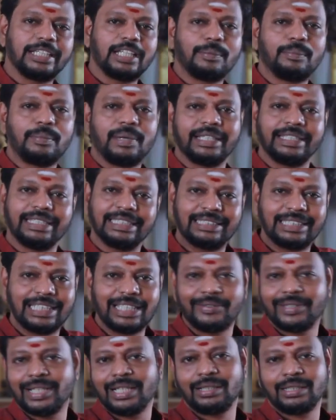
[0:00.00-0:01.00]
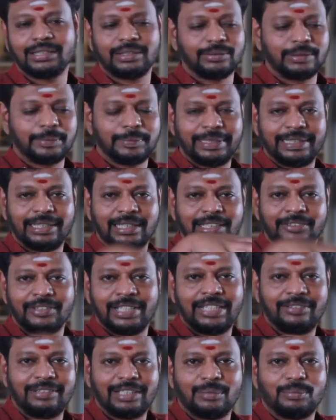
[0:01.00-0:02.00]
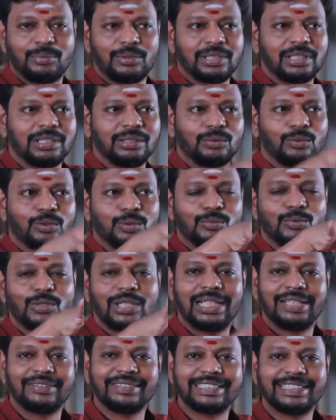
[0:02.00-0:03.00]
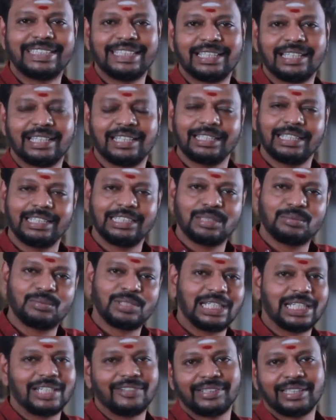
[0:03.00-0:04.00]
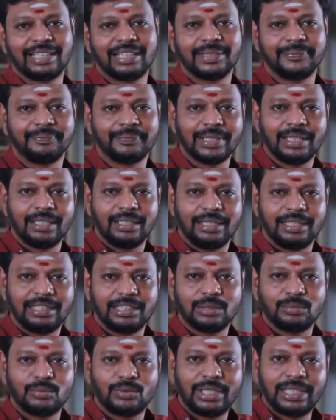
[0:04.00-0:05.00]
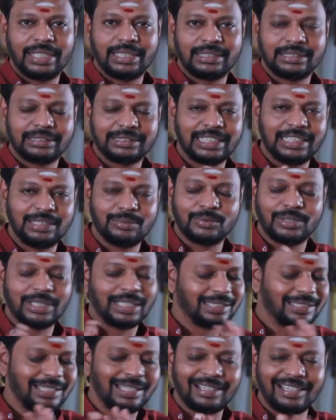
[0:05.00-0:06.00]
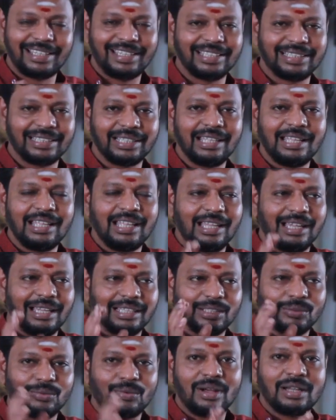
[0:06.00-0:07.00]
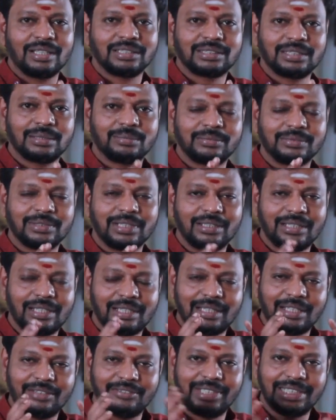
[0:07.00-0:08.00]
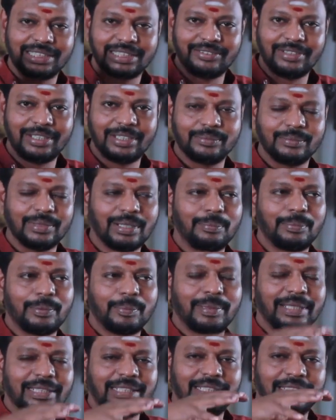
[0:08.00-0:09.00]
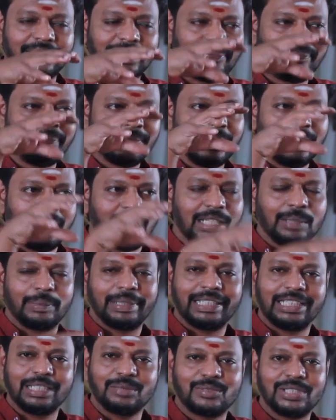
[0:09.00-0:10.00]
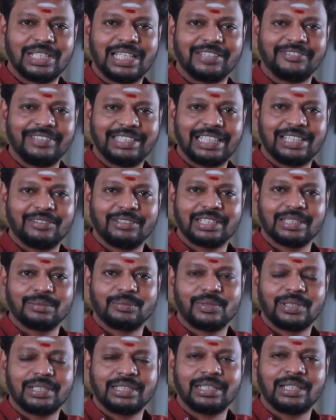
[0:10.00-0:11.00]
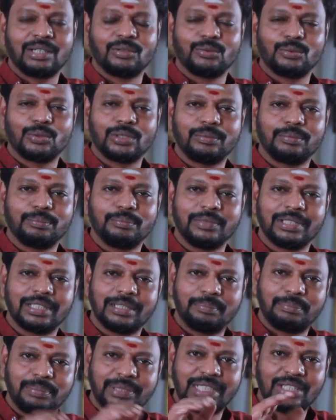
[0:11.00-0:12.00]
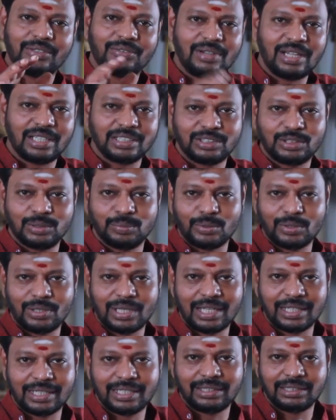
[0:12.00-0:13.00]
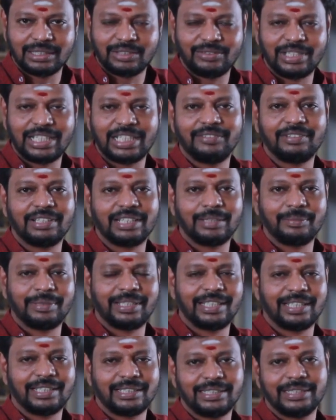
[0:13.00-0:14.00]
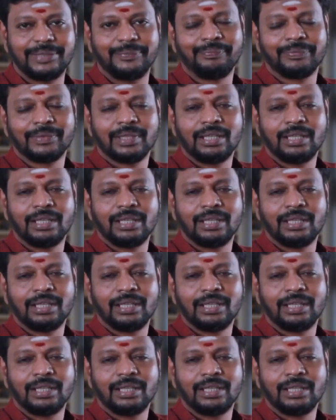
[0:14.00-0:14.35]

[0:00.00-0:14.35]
டப்பா எதில் வேணாலும் அந்த வந்து பார்த்திங்கன்னா அந்த வெட்டி வேற போட்டு அந்த ஒரு மூலையில் வச்சுட்டிங்கன்னா அது எந்த மூலையிலாம் வைக்கலாம் இந்த மூளை சனி மூளை அதெல்லாம் கிடையாது அந்த வாசம் நல்லா வீச வேண்டும் அப்போ பார்த்திங்கன்னா நம்ம எந்த மொழியாவது வீட்டில் வைக்கும் பொழுது ஒரு மிகப்பெரிய வாஸ்து பொருளாக இந்த வெற்றி வேறு அமைகிறது